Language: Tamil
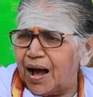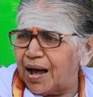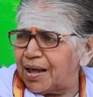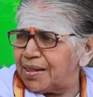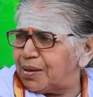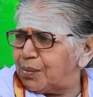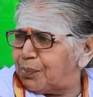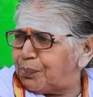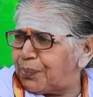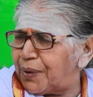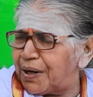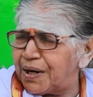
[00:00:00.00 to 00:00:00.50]

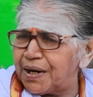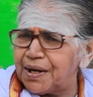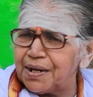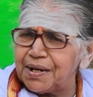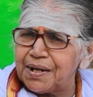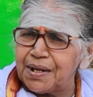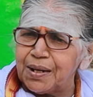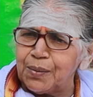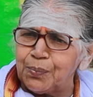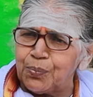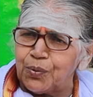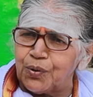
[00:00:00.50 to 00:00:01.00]
அது
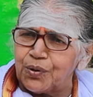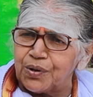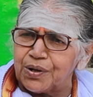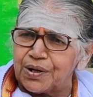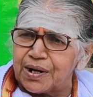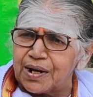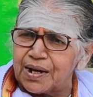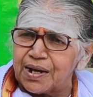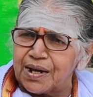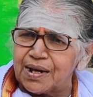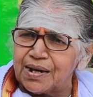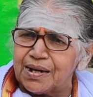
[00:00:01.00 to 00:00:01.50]
பழனி
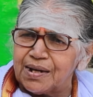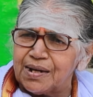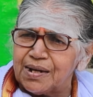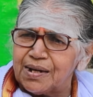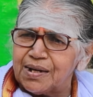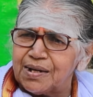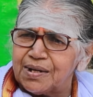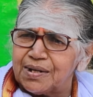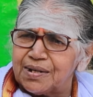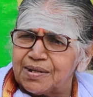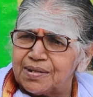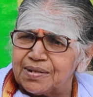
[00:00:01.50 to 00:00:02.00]
போன்ற
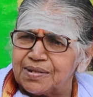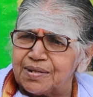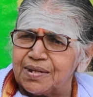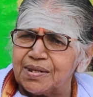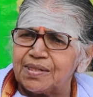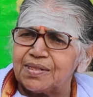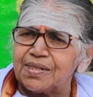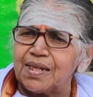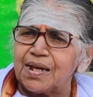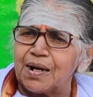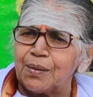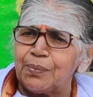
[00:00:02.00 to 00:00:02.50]

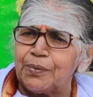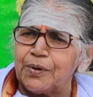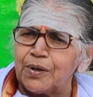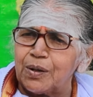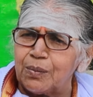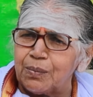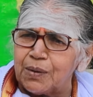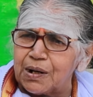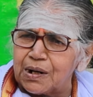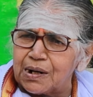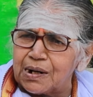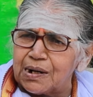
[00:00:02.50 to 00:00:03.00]
சித்தர்
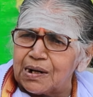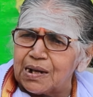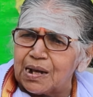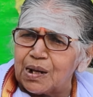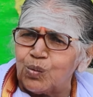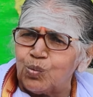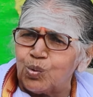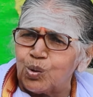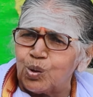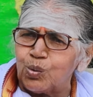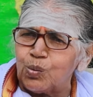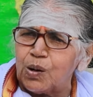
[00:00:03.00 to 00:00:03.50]
பெருமக்களால்
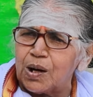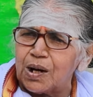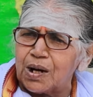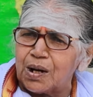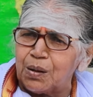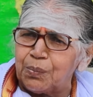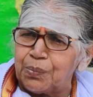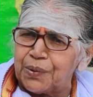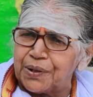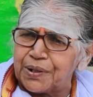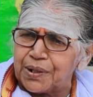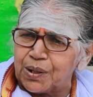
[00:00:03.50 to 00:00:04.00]

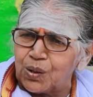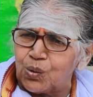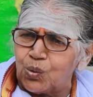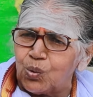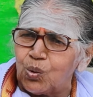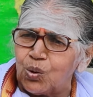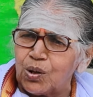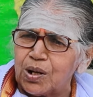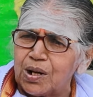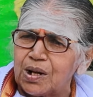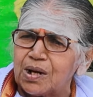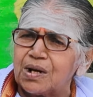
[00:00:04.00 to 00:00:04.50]
உருவாக்கப்பட்ட
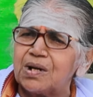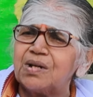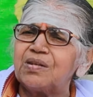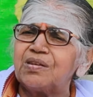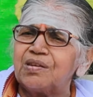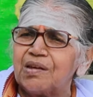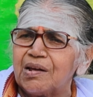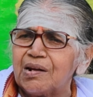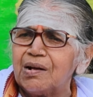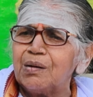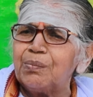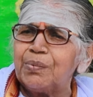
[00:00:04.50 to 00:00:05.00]
கோயிலுக்கு
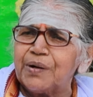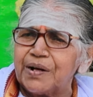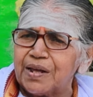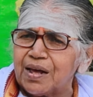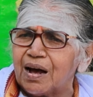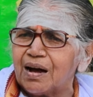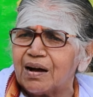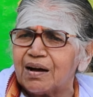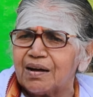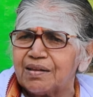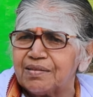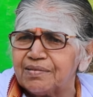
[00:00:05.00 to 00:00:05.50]
செல்லுபடி
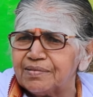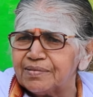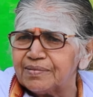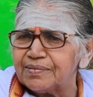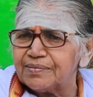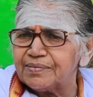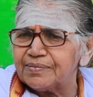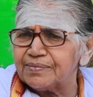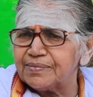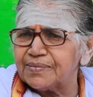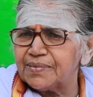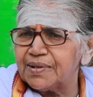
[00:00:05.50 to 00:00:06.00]
ஆகாது
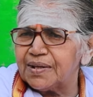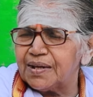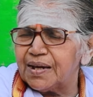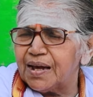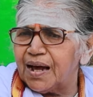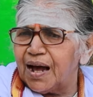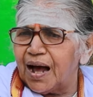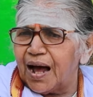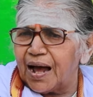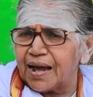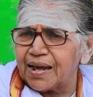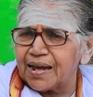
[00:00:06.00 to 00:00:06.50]

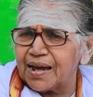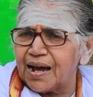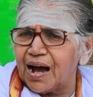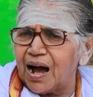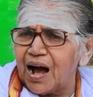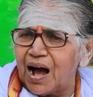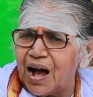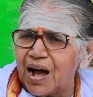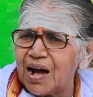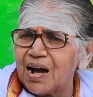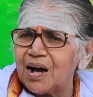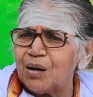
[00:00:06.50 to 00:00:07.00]
அங்கே
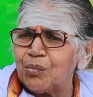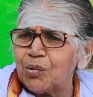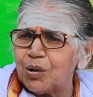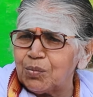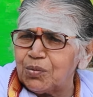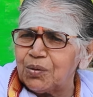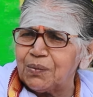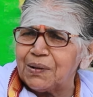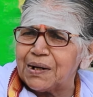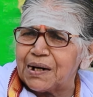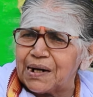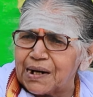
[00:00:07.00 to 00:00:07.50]

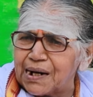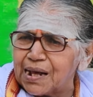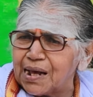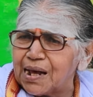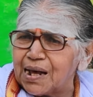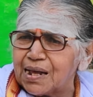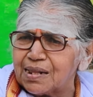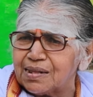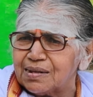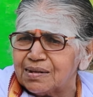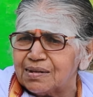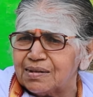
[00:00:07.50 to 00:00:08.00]
ஆகமமும்
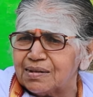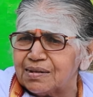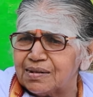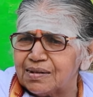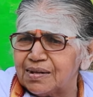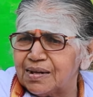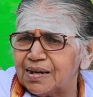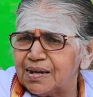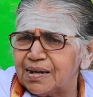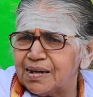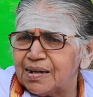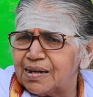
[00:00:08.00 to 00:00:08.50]
கிடையாது
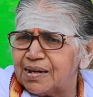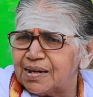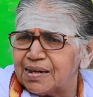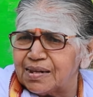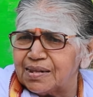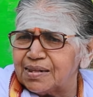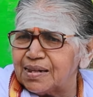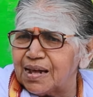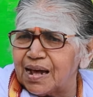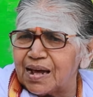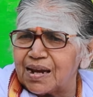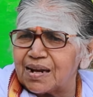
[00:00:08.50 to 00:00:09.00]

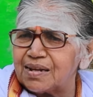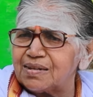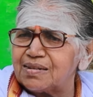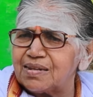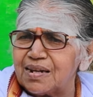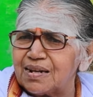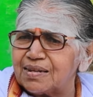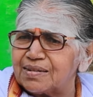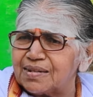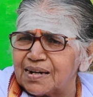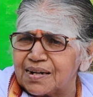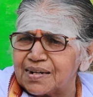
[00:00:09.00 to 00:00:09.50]
இந்த
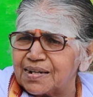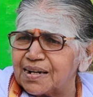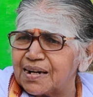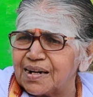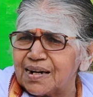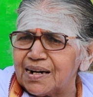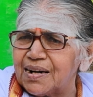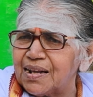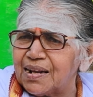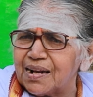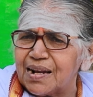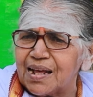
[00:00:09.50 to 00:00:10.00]
அரசியல்
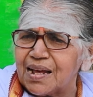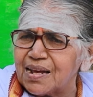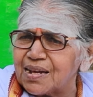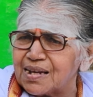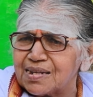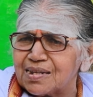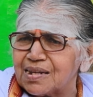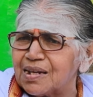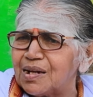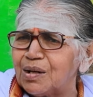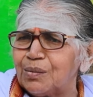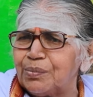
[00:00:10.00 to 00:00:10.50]
சட்டங்களெல்லாம்
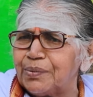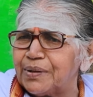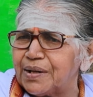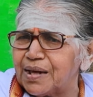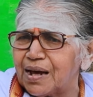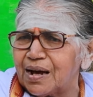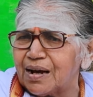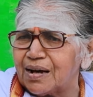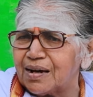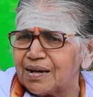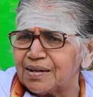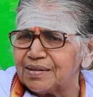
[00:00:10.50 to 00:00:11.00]
அங்கே செல்லுபடி
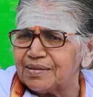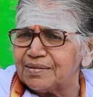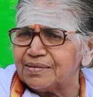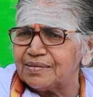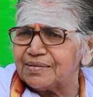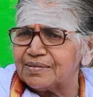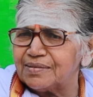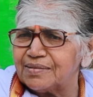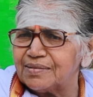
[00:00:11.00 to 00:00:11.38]
ஆகாது